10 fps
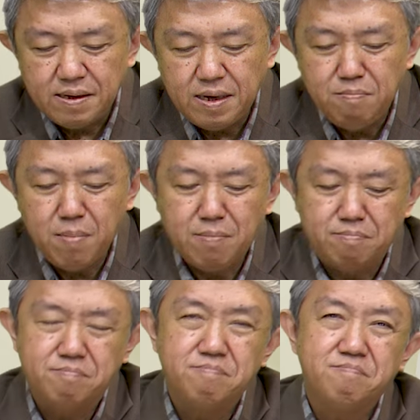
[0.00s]

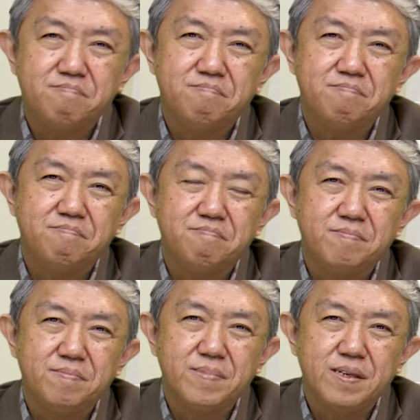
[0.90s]
imam
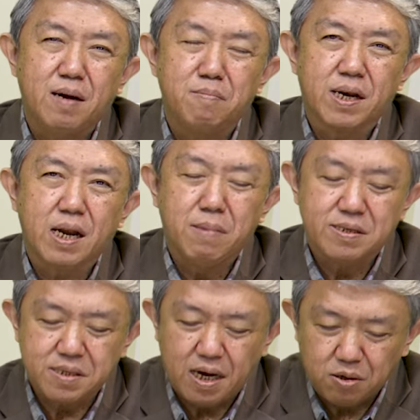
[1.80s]
yang bernama
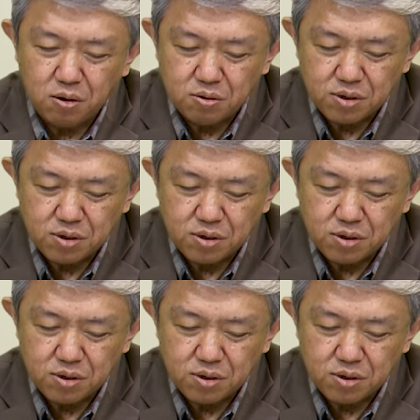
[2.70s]
Sadok